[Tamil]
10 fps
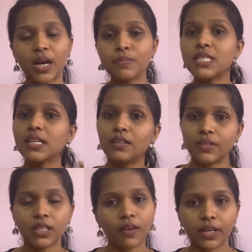அம்சங்கள்
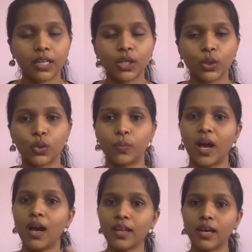வந்து அவங்களுக்கு இருக்கும்
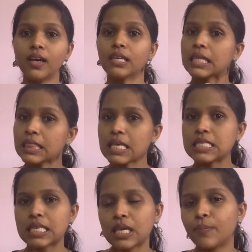ஆனால் இந்த
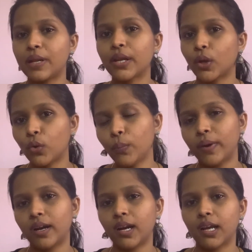ஸ்கீமில்
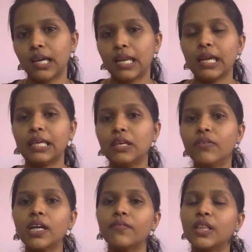ரெக்ரூட் பண்ணுறாங்கல்ல
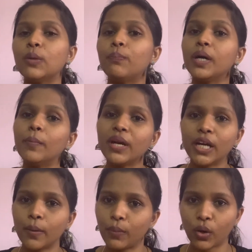இவங்க வந்து
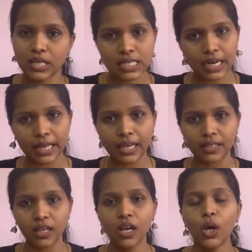பெர்மனன்ட் எம்ப்ளாயீஸ் கிடையாது